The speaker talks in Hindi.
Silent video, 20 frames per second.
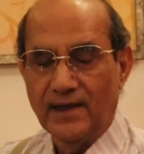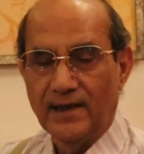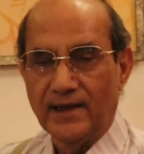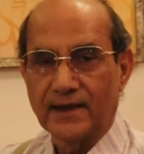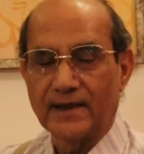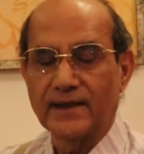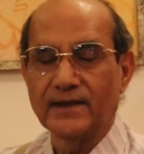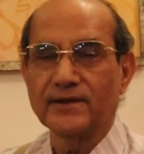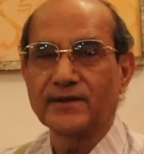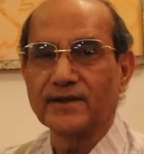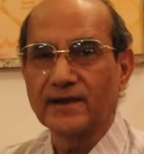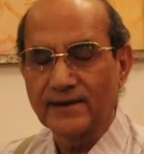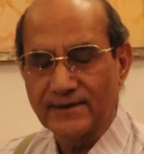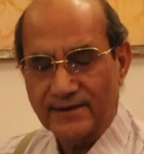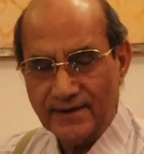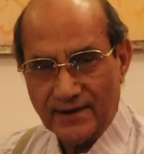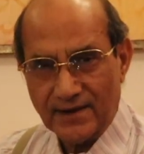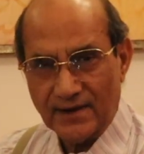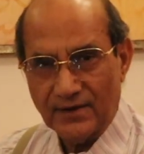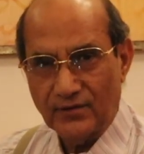लेकिन
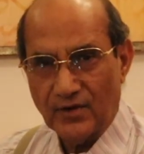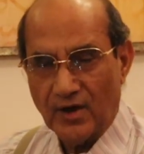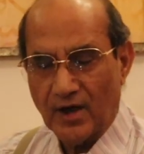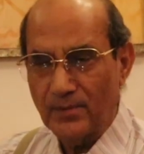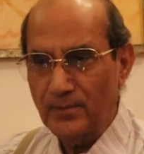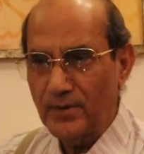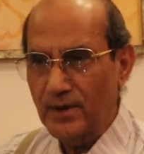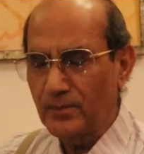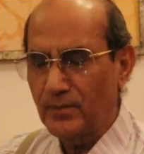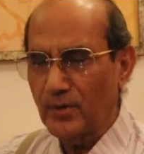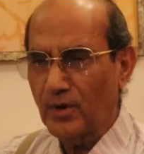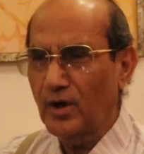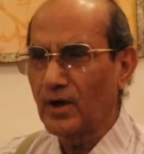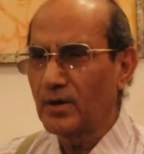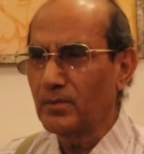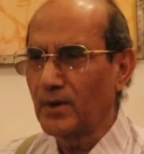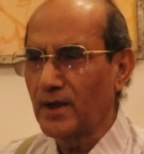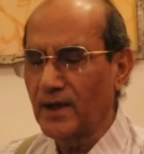सड़सठ की वार में बहुत